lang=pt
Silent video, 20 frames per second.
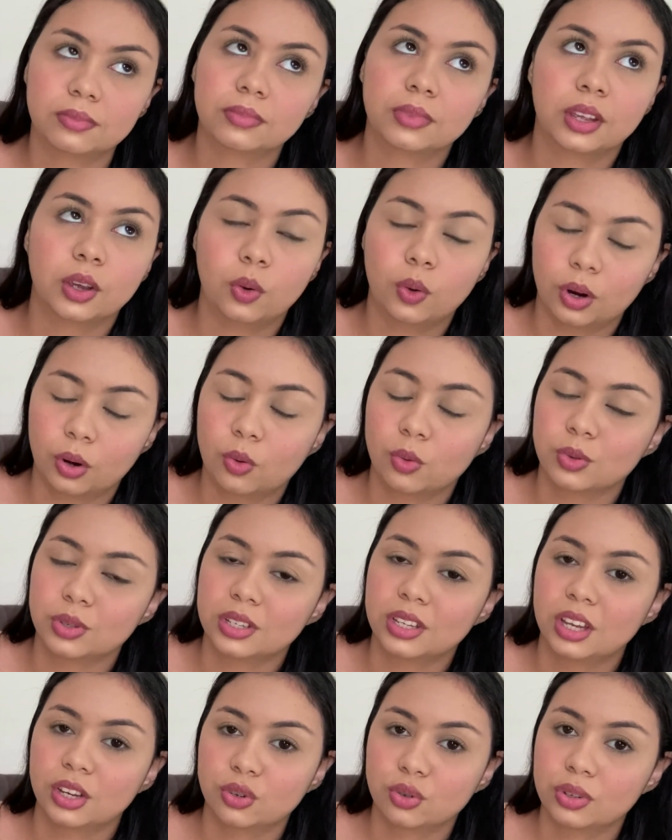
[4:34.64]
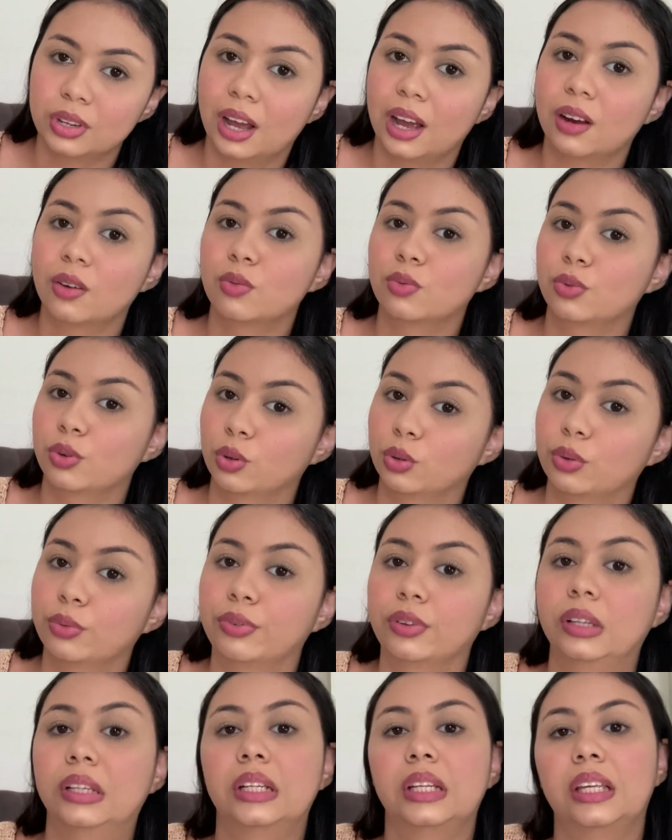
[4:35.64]
eu a conseguir ajudar com o que eu tô
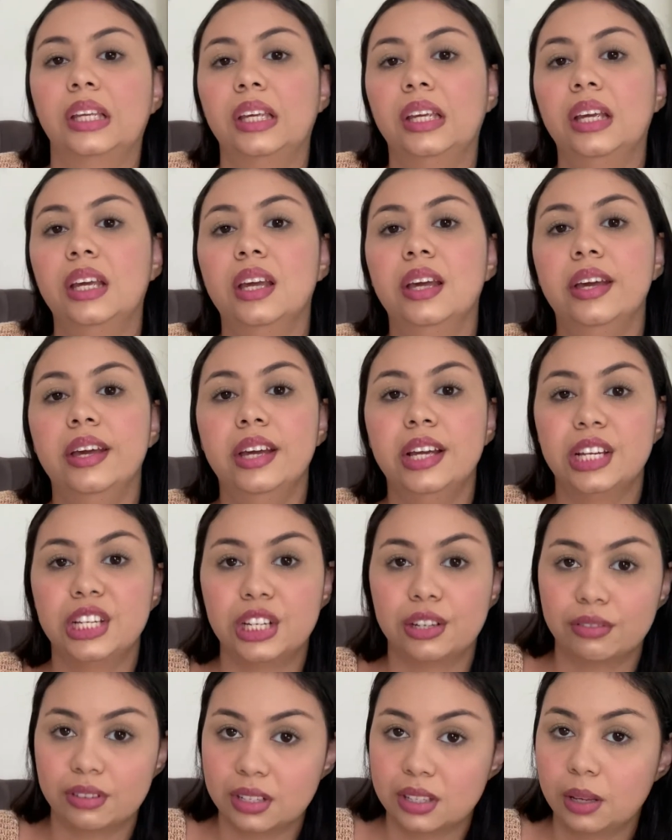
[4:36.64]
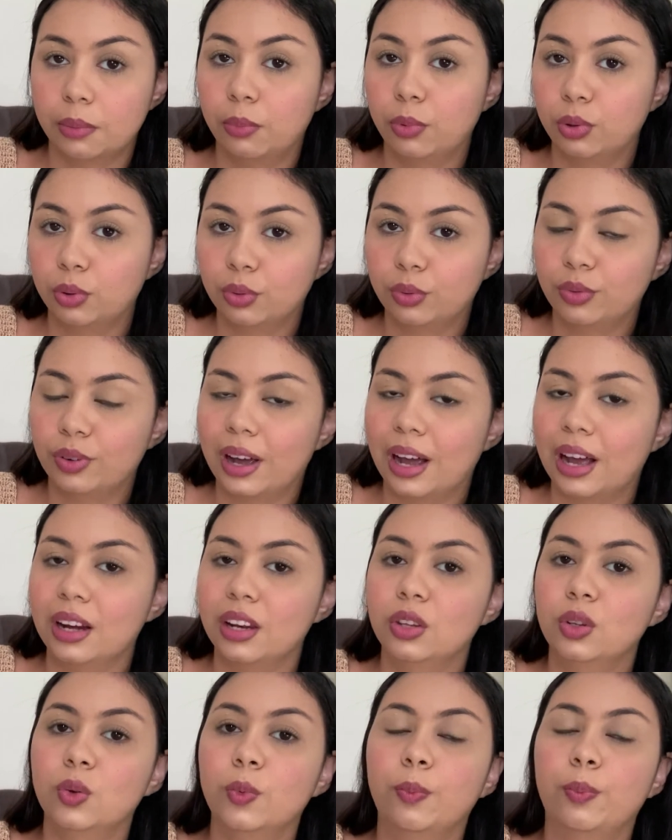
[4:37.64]
falando aqui, já vai ser muito
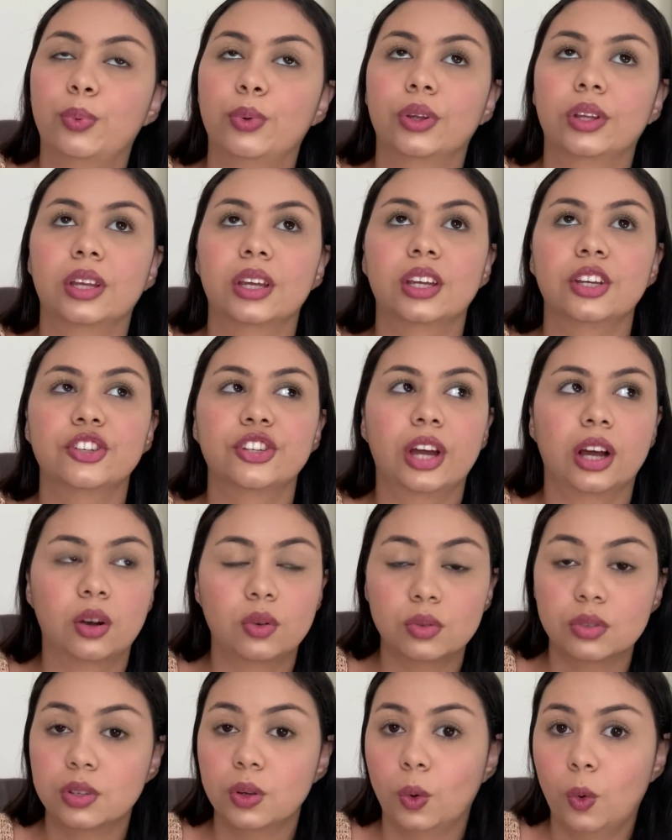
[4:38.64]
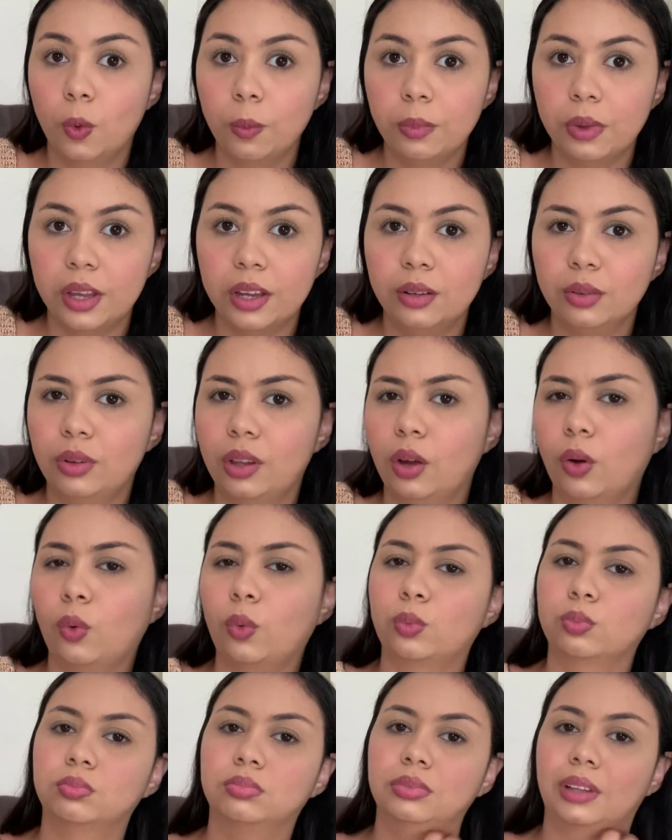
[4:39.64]
válido, porque já aconteceu comigo de
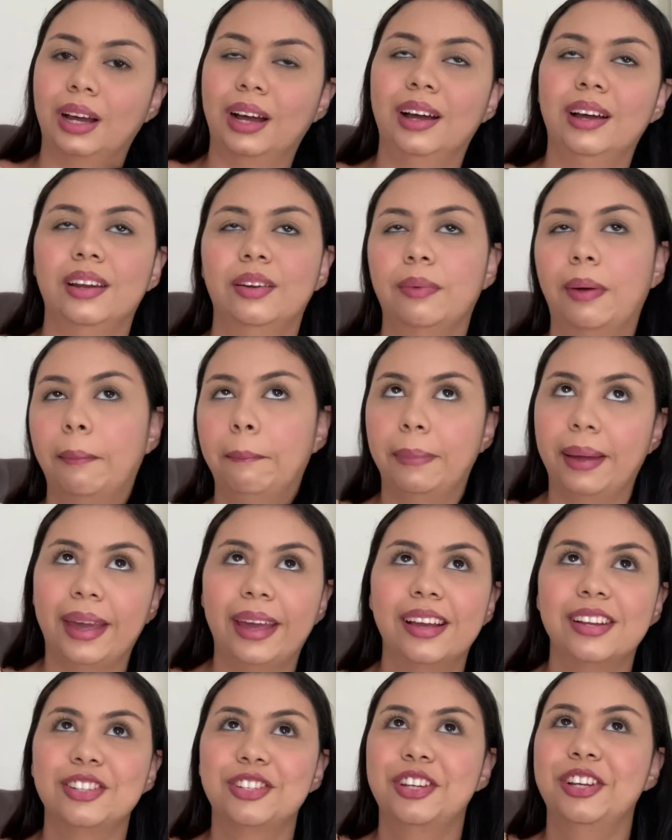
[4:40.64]
eu estar tá numa bad